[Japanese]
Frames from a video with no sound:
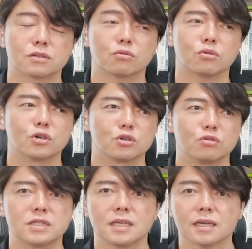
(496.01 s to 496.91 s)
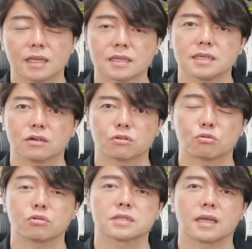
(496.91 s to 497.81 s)
その打ち手がたくさんあるという
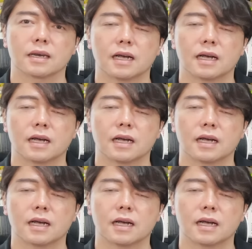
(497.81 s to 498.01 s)
ことですね。